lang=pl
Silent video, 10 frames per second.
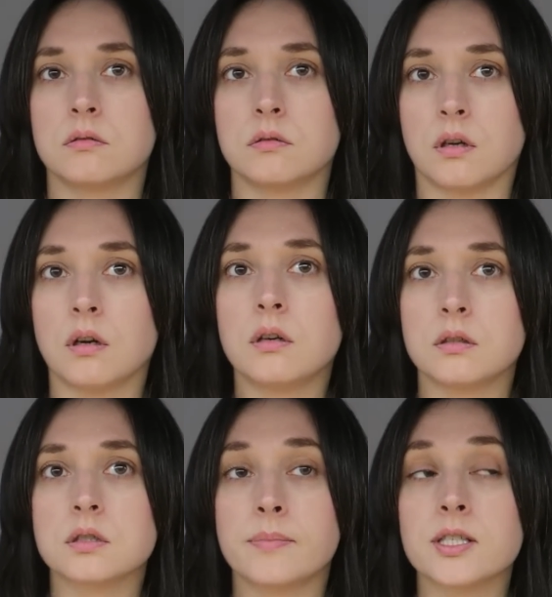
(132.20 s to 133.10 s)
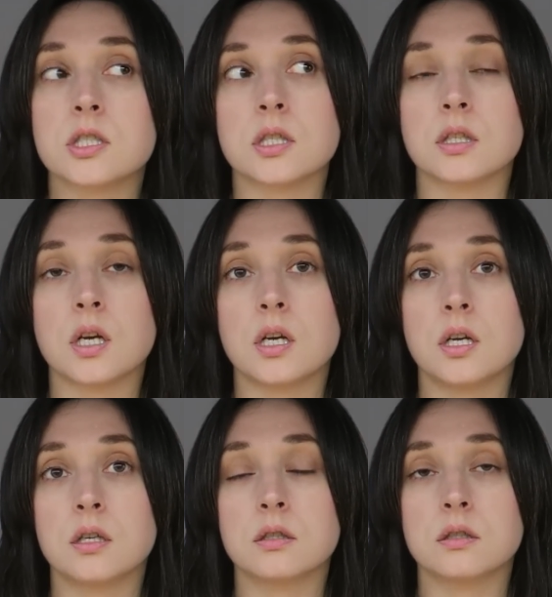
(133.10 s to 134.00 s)
No, zobaczcie, nie?
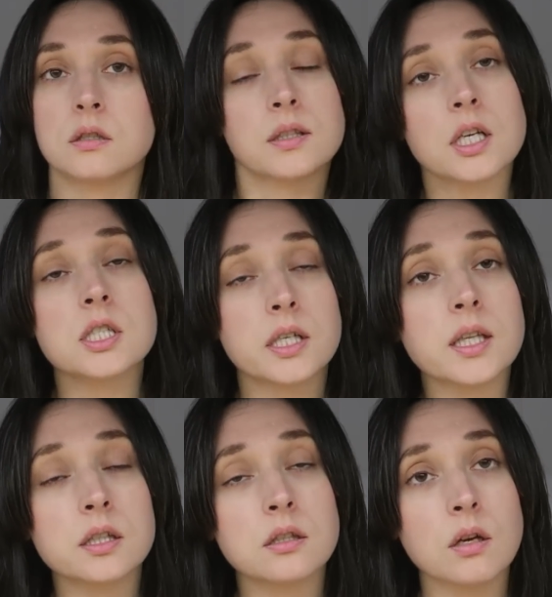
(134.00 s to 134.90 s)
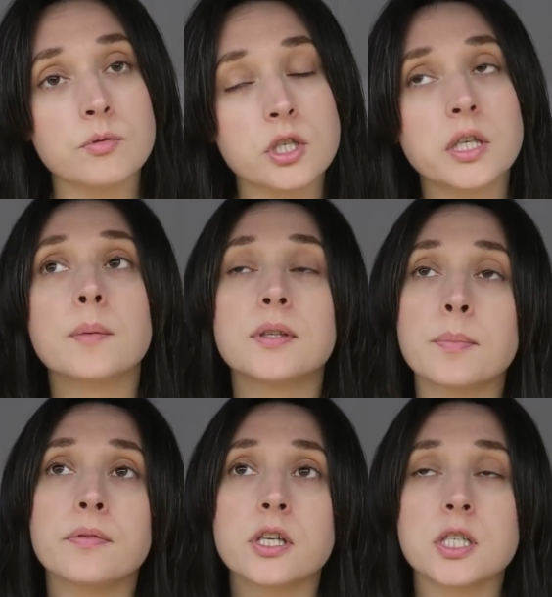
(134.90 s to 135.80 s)
Tak źle i tak niedobrze. Jakby nie
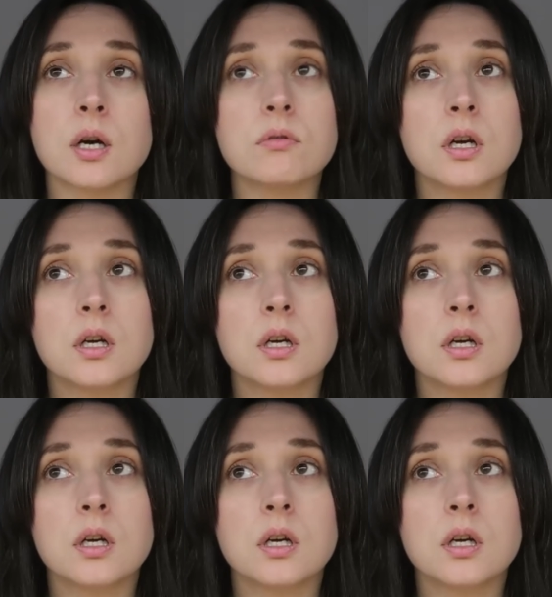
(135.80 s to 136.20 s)
powiedział,